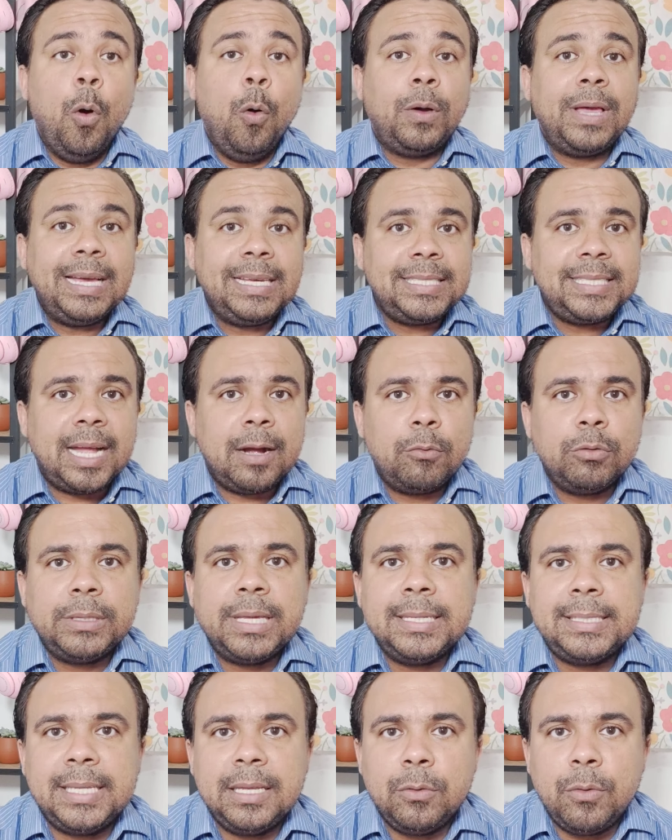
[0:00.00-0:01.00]
O que, é que está
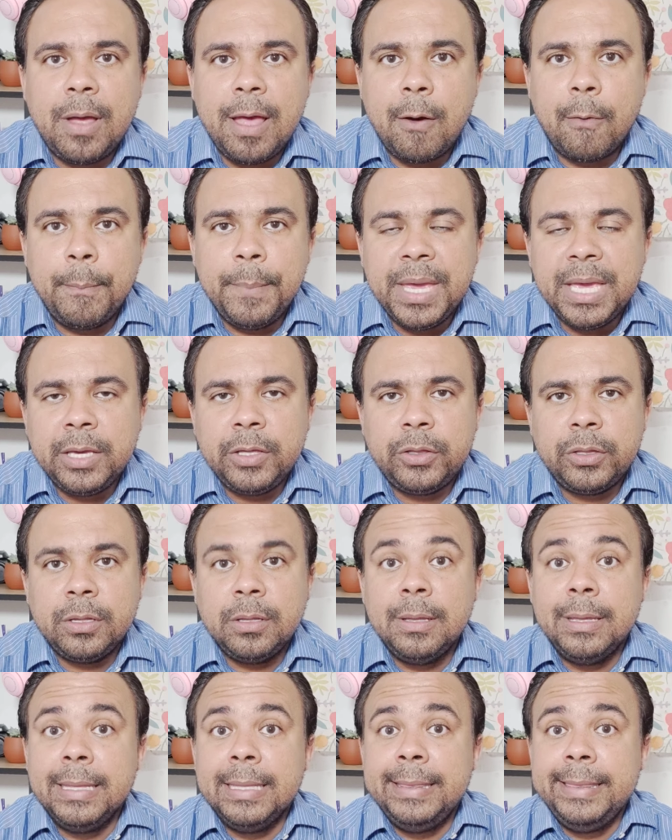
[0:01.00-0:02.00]
acontecendo
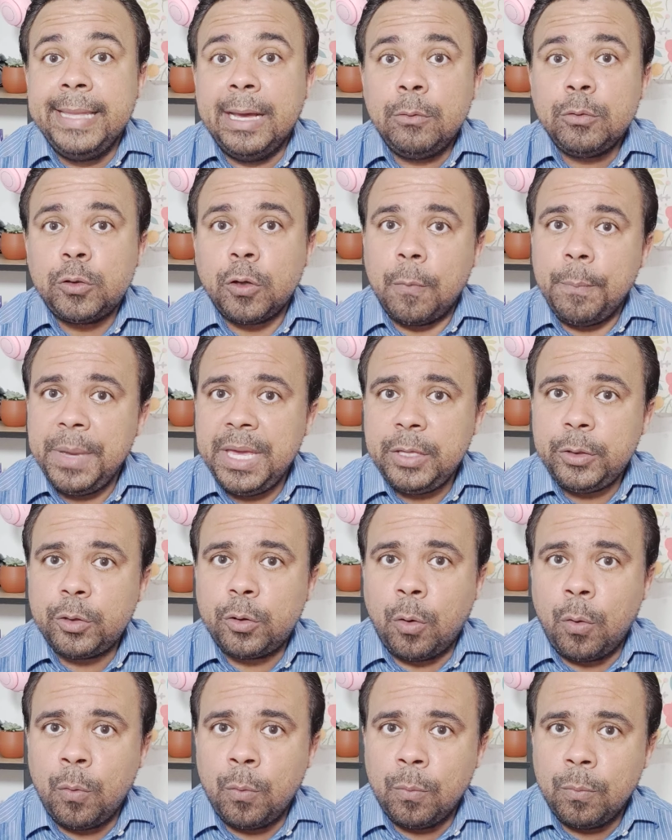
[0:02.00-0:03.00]
realmente, não
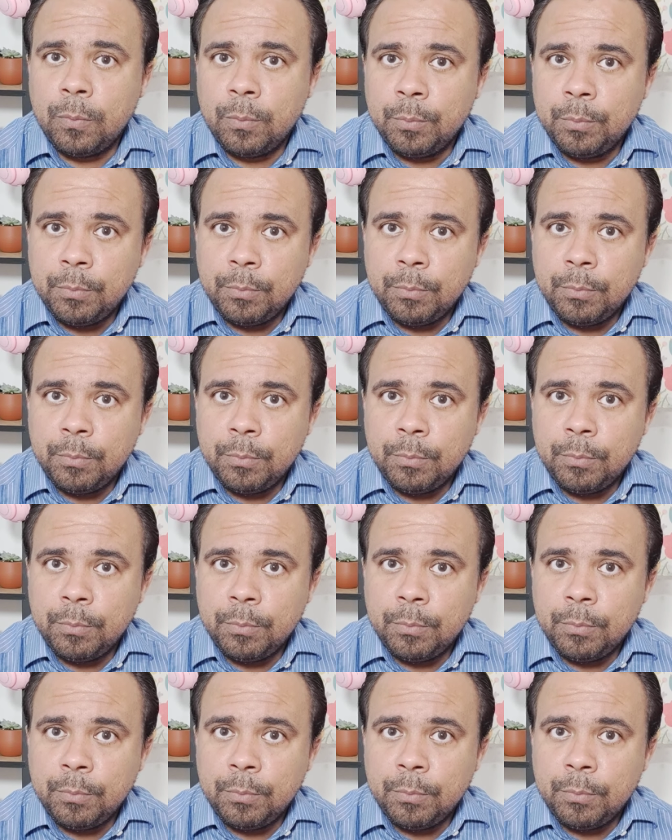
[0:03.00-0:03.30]
somente com